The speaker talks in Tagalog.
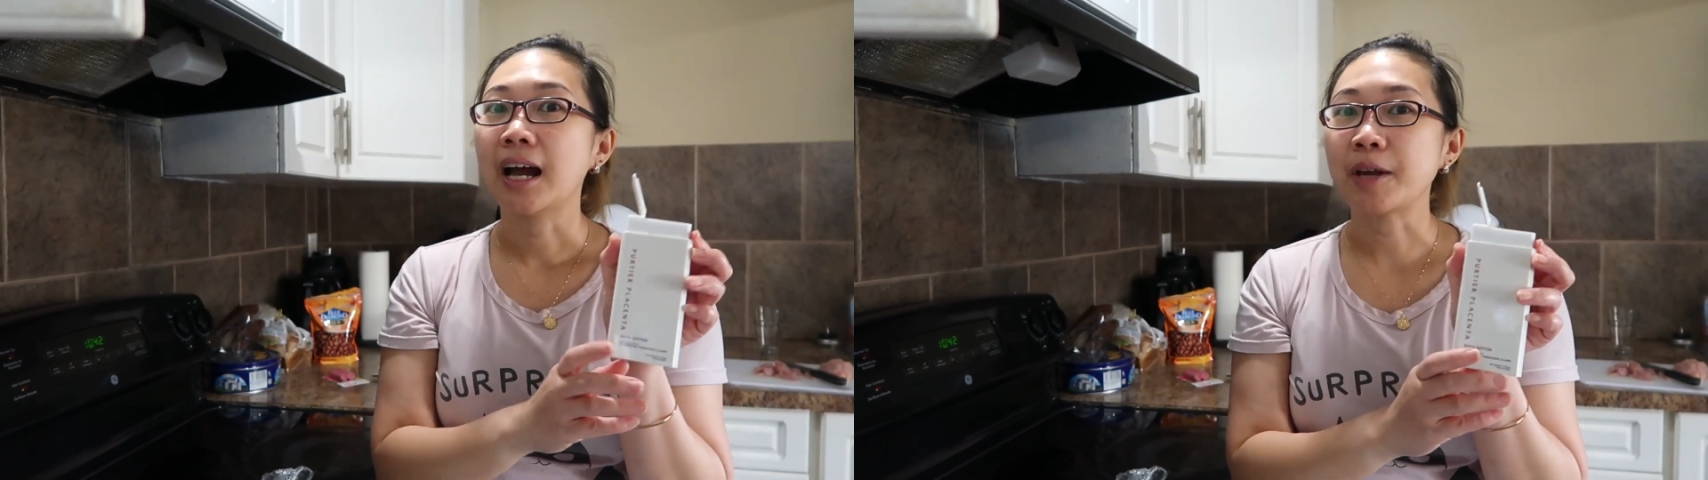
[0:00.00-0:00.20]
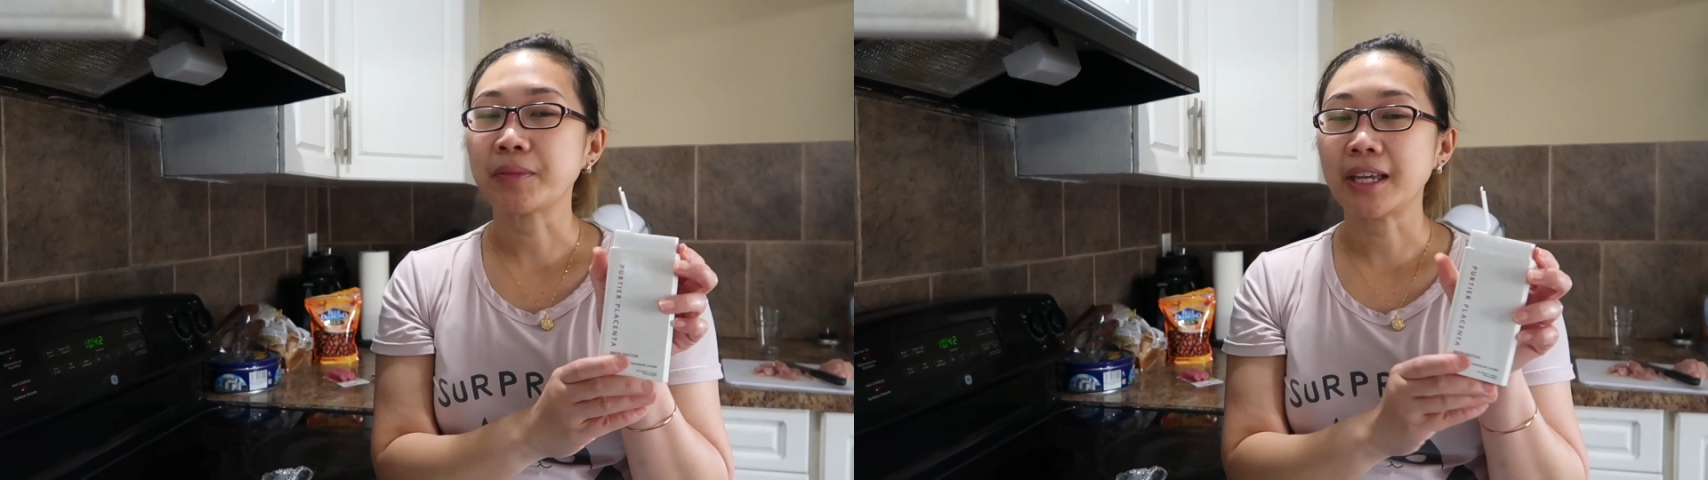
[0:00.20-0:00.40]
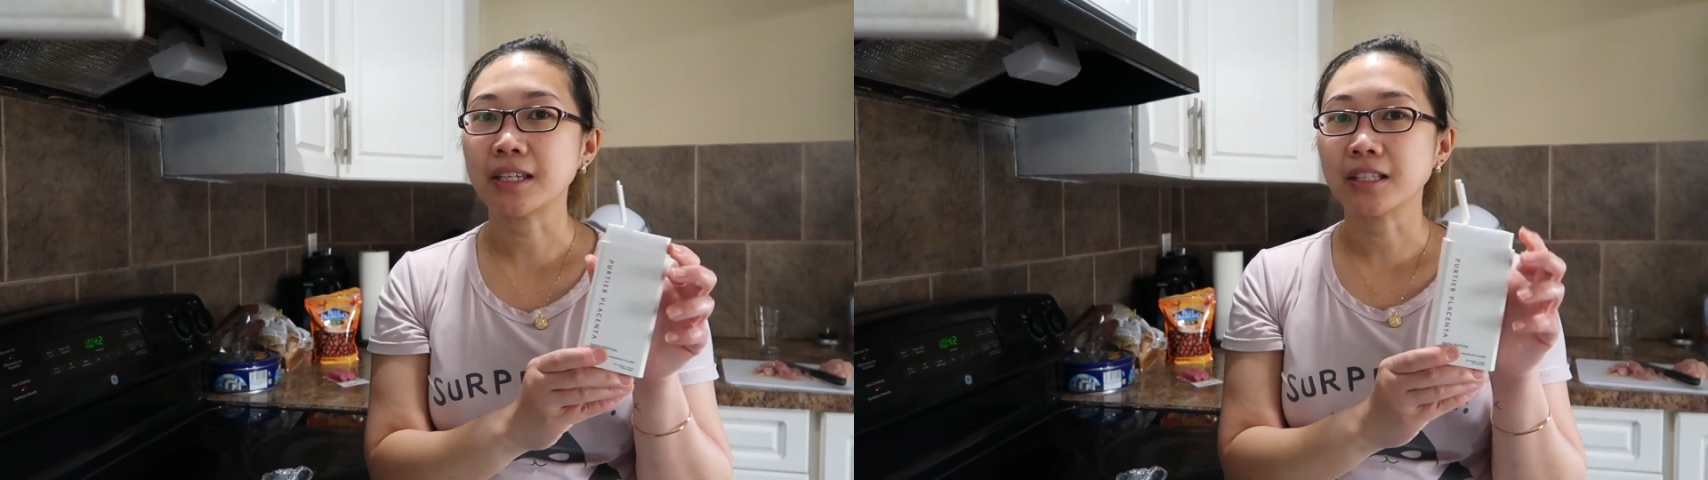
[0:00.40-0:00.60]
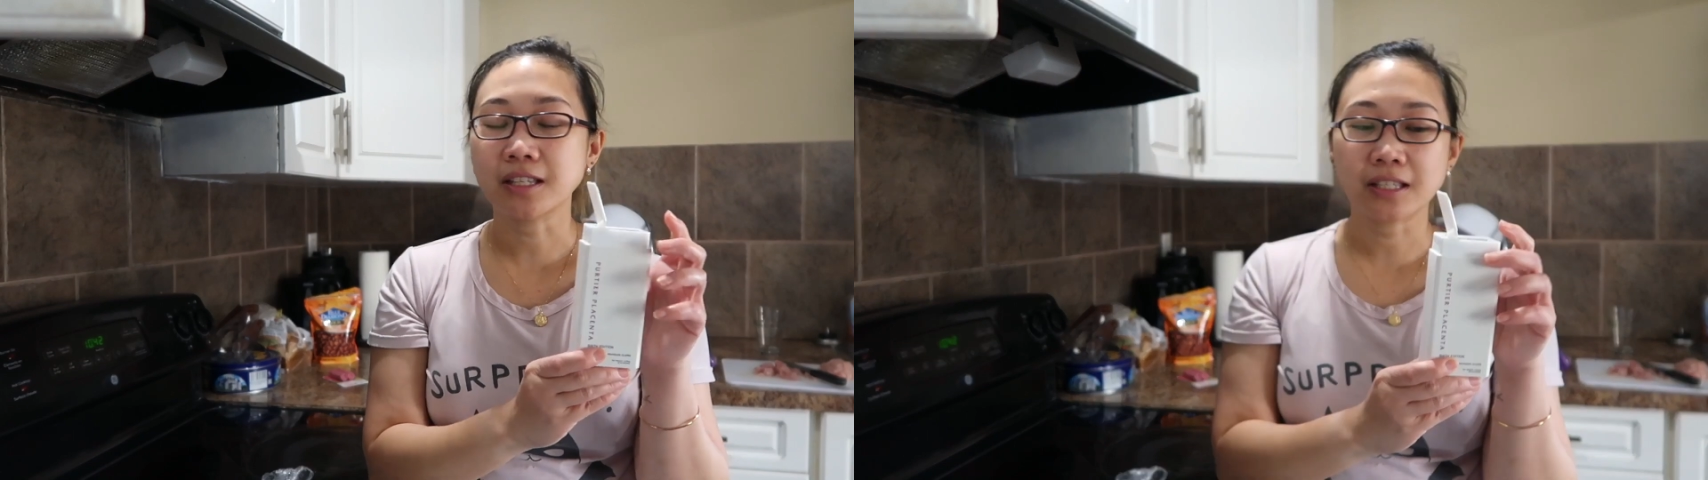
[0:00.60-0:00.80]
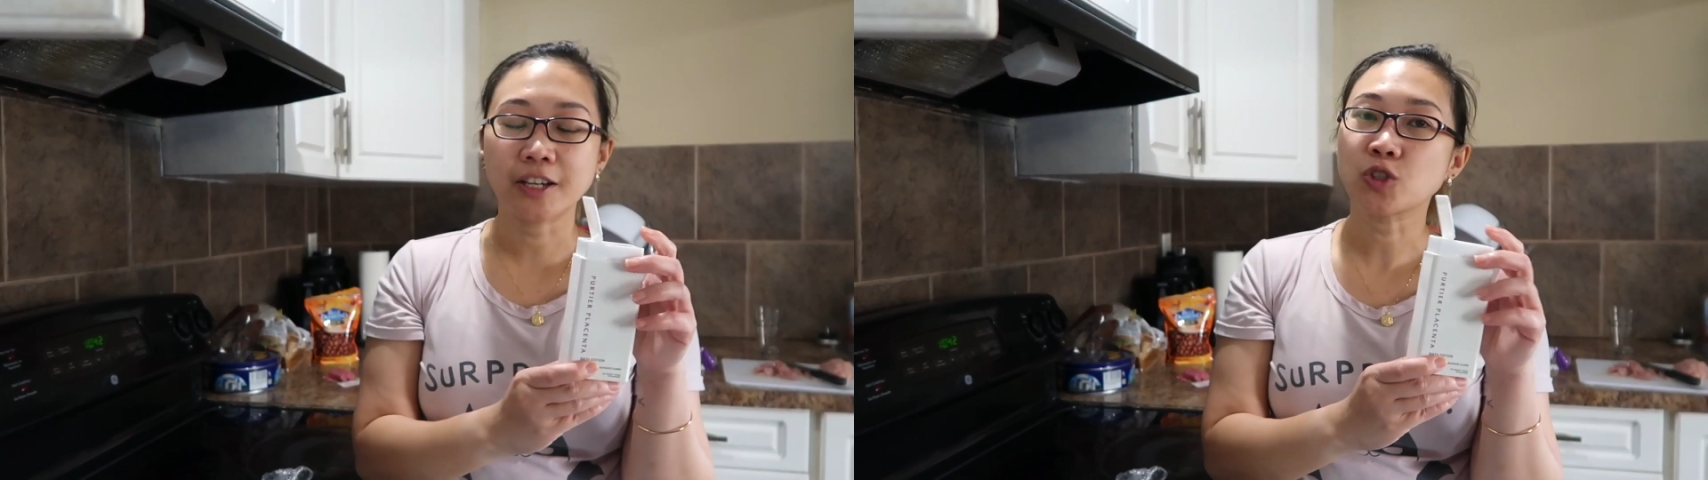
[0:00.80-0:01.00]
I'm taking
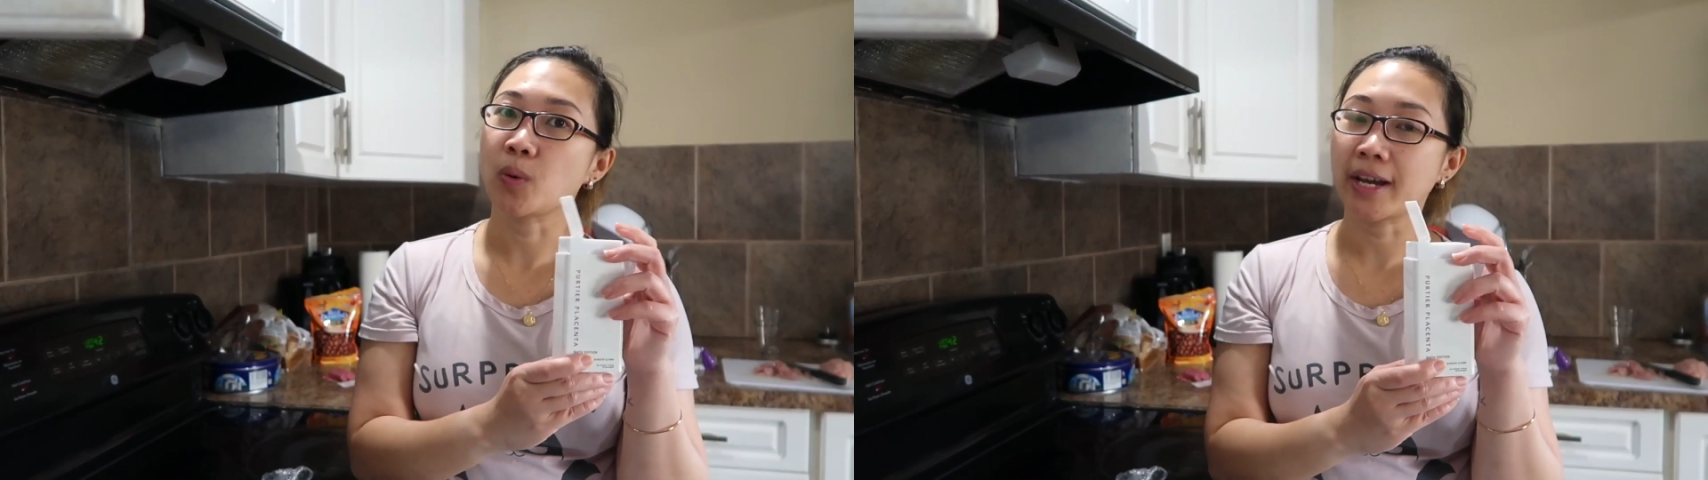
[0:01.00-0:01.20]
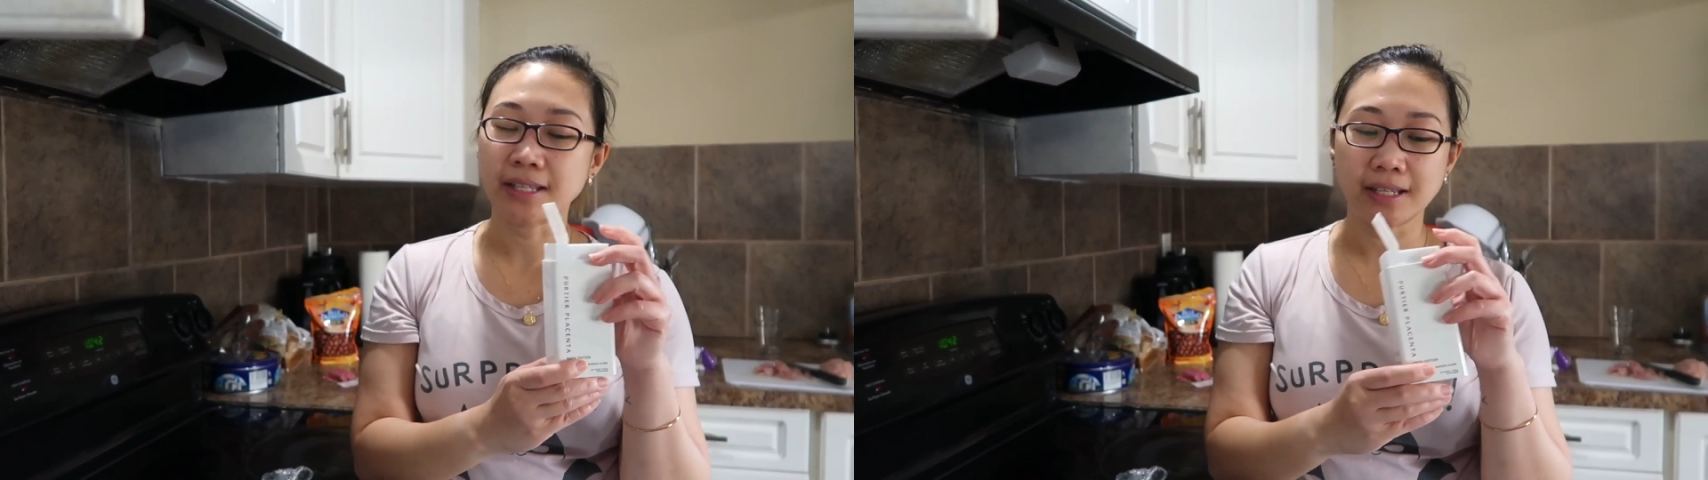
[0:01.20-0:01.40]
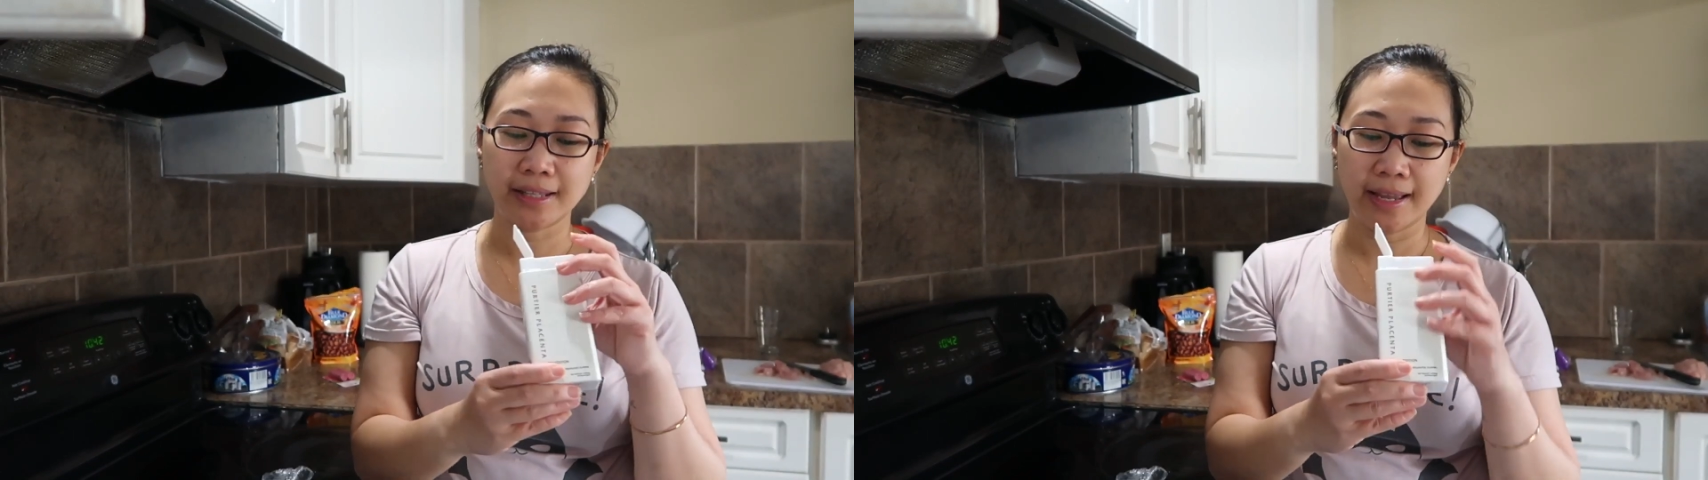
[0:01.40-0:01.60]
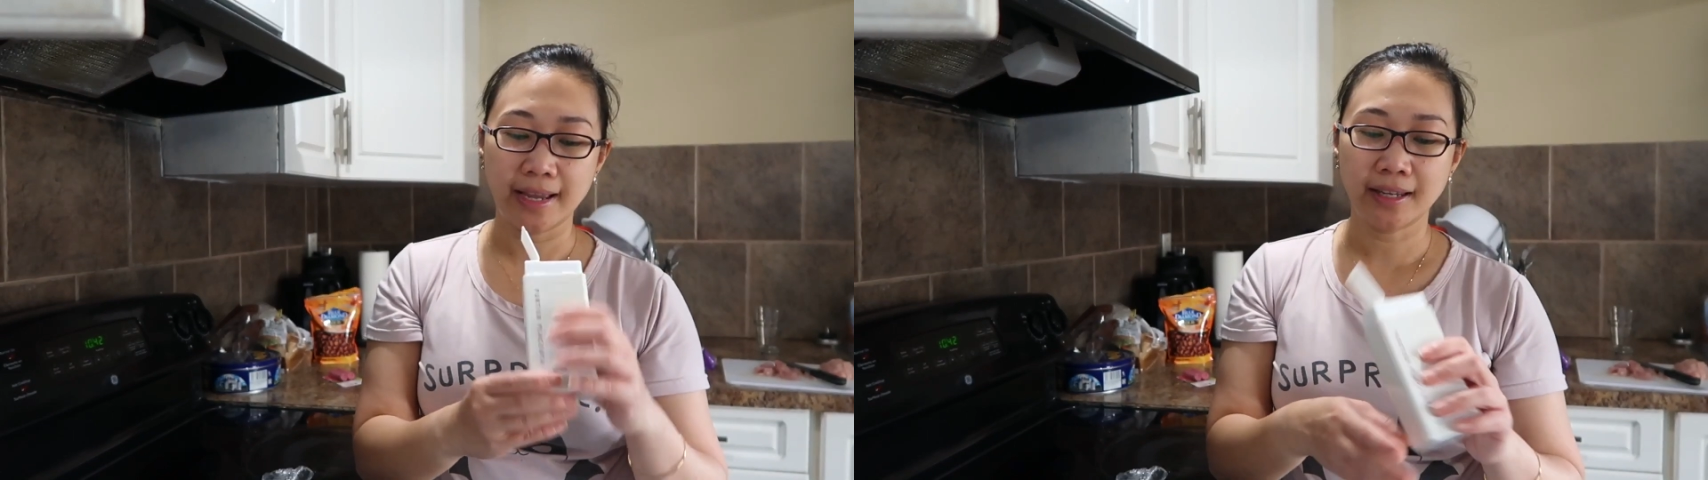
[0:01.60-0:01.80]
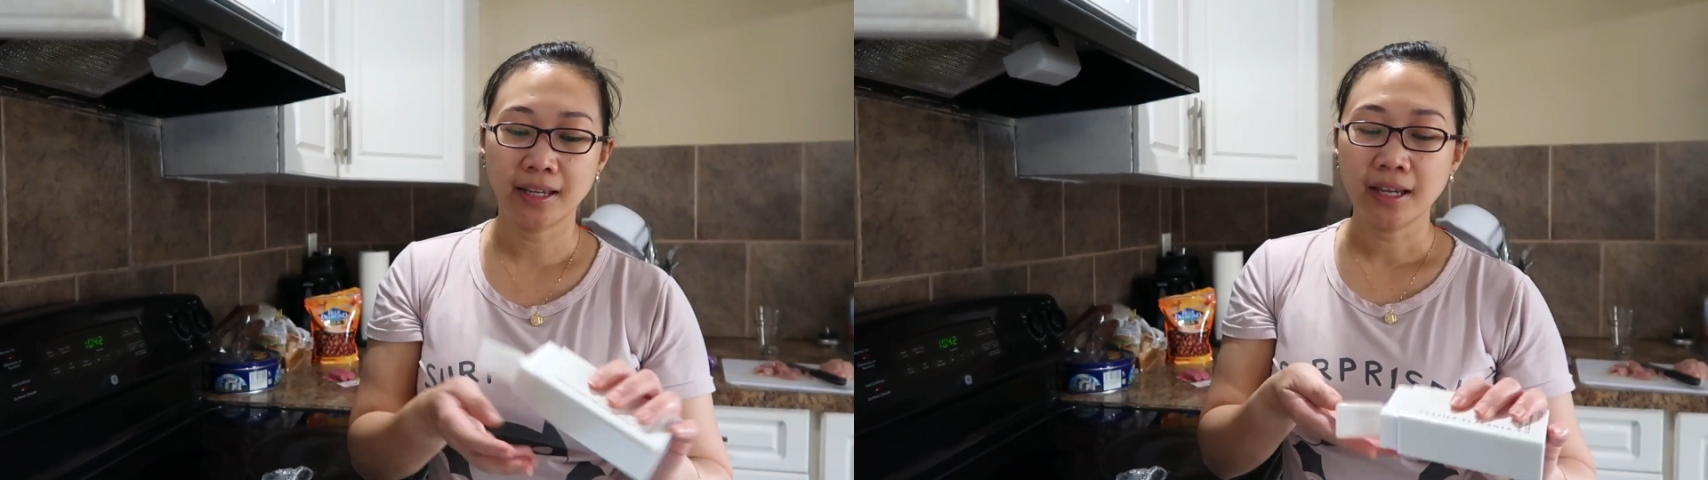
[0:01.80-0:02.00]
this like twice a
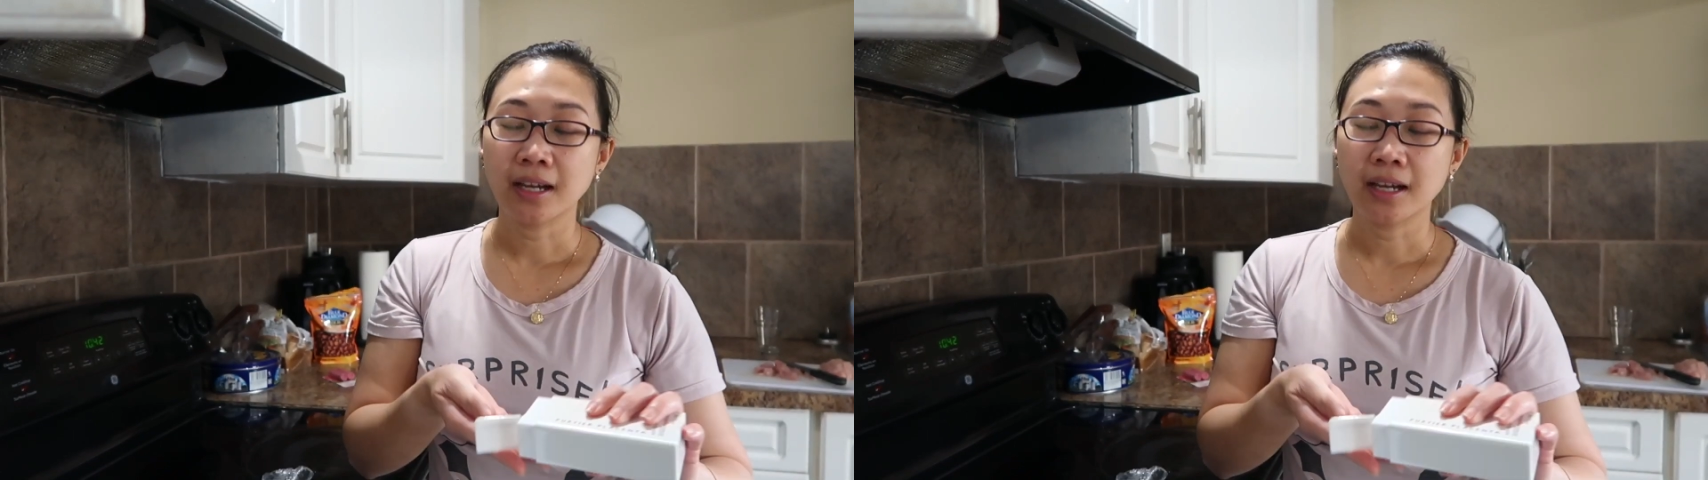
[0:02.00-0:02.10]
day.